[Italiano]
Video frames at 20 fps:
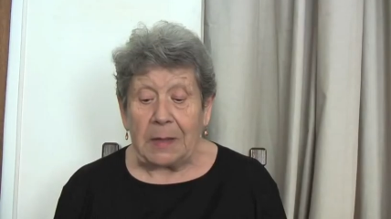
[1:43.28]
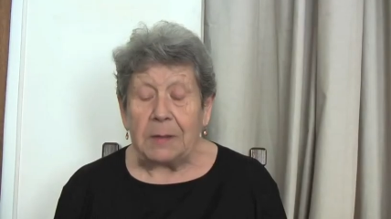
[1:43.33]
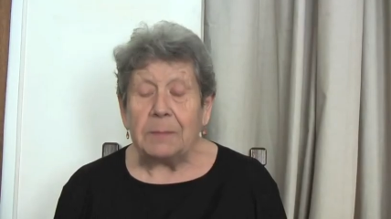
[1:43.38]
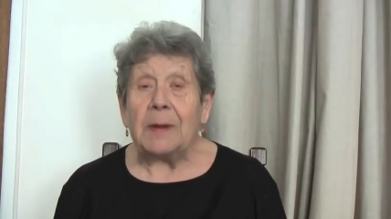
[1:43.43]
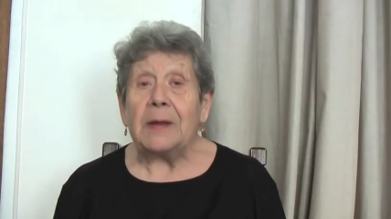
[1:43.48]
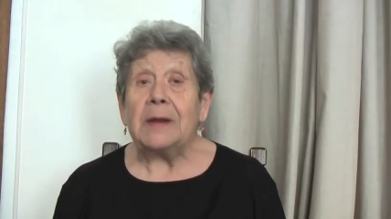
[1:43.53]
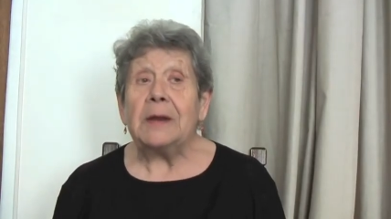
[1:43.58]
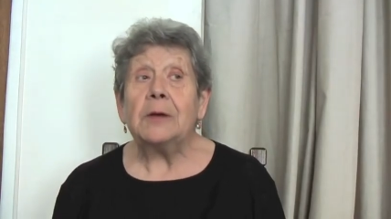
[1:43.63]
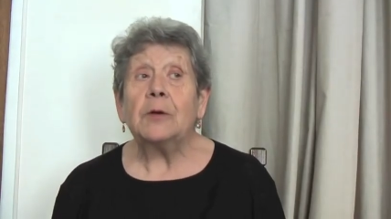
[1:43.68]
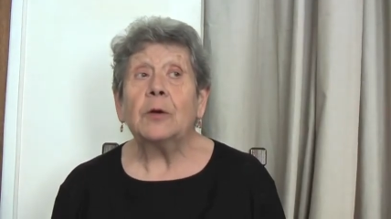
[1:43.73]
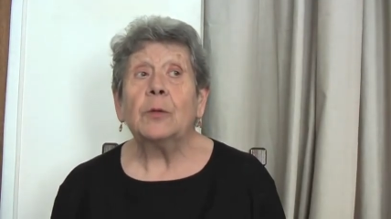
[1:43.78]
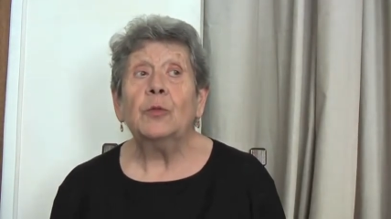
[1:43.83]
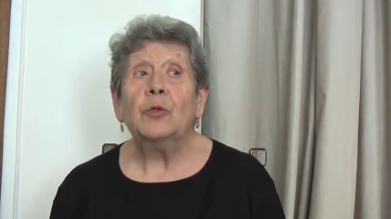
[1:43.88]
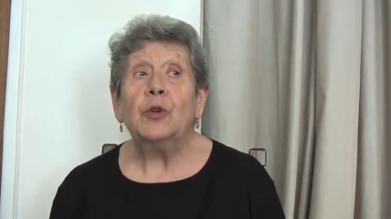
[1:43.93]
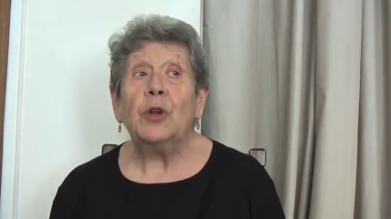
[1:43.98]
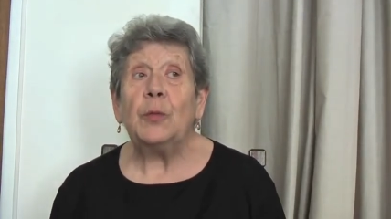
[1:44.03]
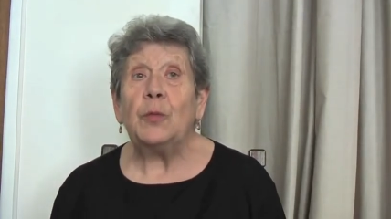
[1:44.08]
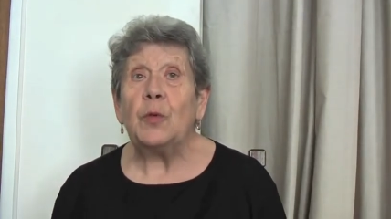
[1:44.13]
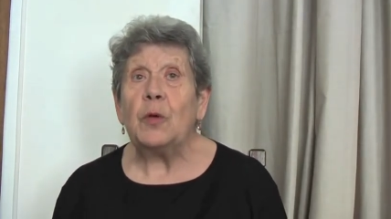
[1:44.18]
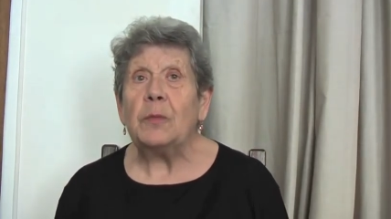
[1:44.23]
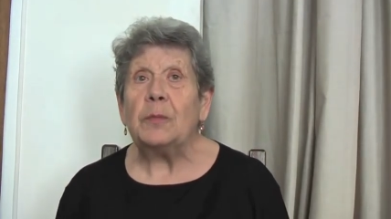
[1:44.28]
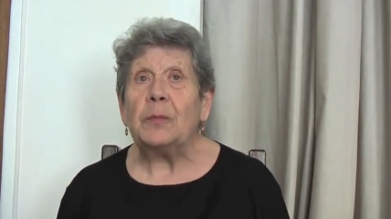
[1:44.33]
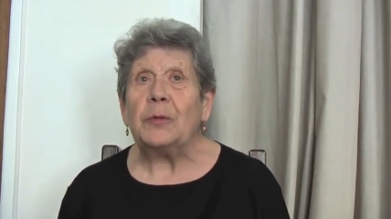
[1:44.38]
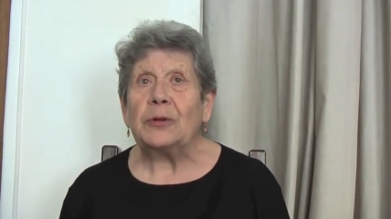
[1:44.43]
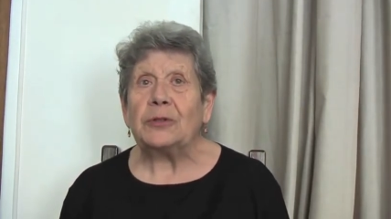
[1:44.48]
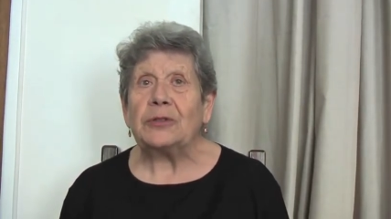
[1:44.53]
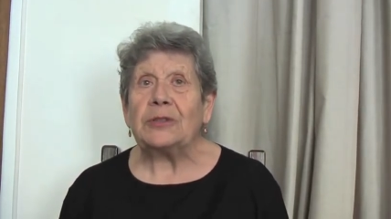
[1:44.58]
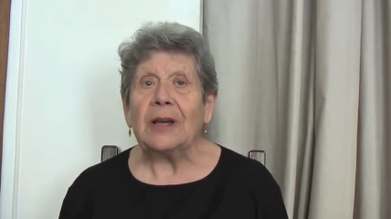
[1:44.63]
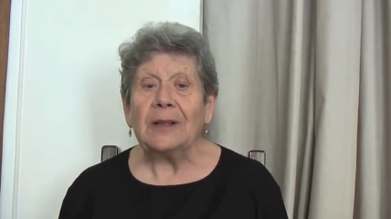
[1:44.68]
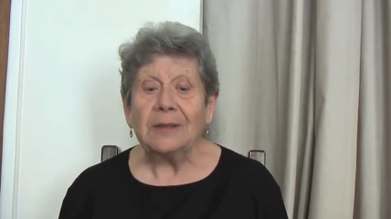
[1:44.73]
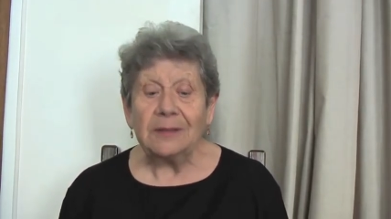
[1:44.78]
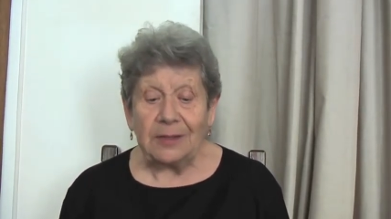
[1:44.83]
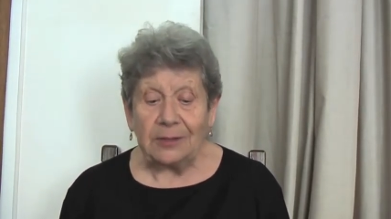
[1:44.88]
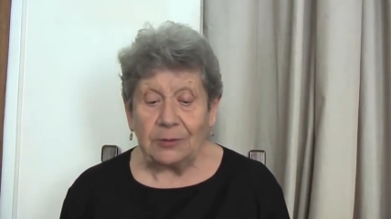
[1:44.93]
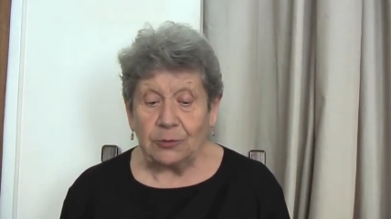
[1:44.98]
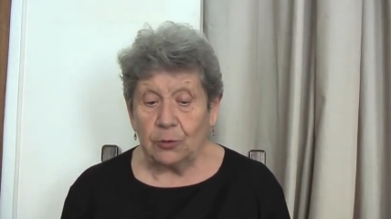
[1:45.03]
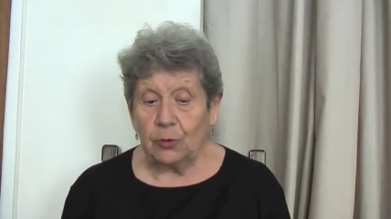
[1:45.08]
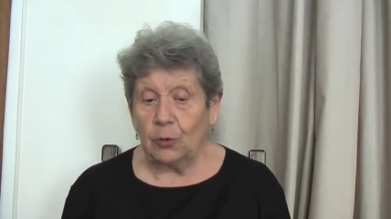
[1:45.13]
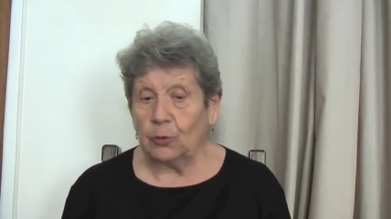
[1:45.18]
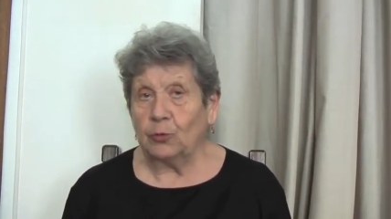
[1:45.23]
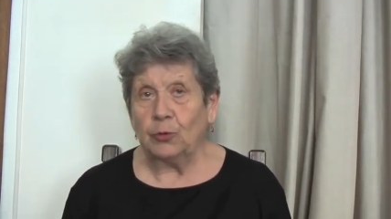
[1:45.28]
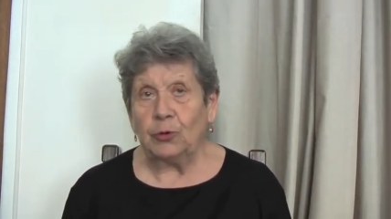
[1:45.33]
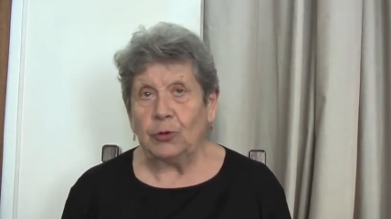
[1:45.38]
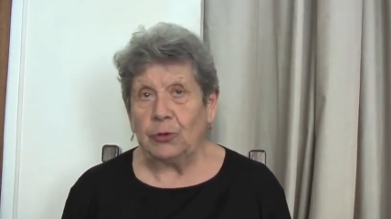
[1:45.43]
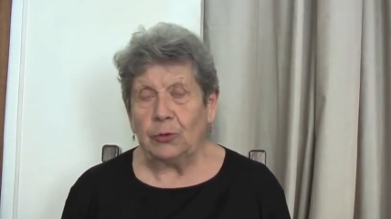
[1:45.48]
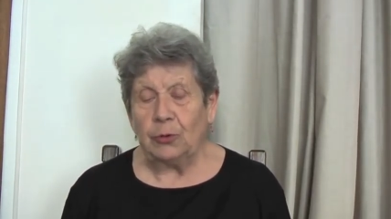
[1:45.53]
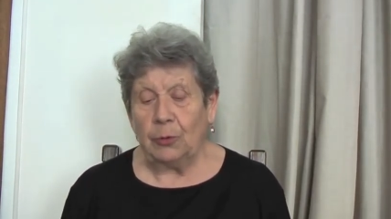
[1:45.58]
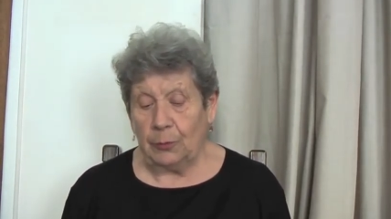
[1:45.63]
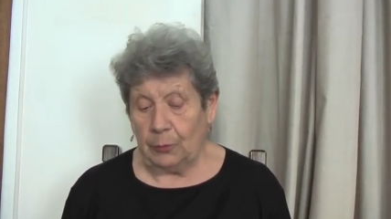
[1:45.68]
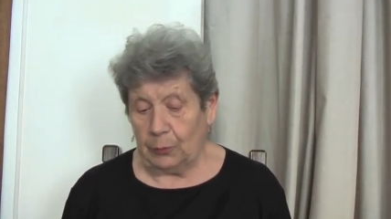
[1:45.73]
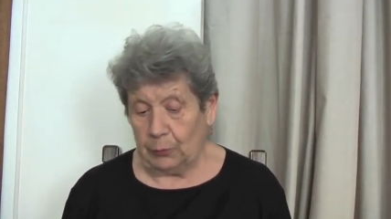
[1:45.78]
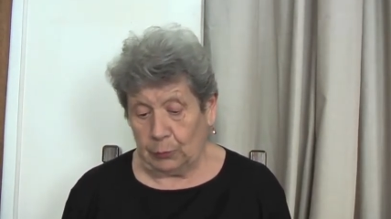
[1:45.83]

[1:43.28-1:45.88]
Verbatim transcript: I beni comuni più importanti sono tutti,